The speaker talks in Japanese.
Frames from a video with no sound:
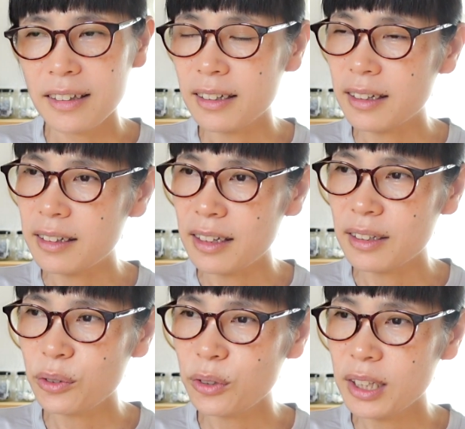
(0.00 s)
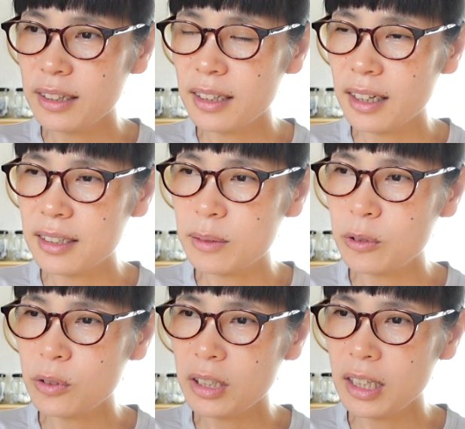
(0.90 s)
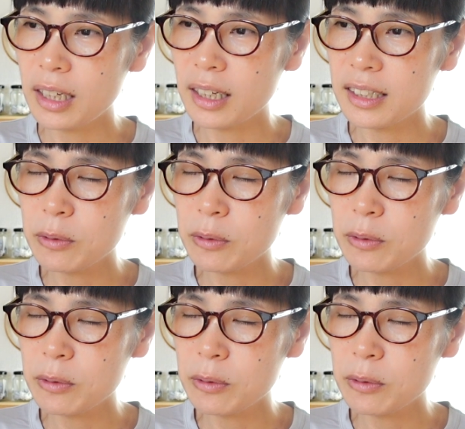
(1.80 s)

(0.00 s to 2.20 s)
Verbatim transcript: なんかねそうやってなんか自分に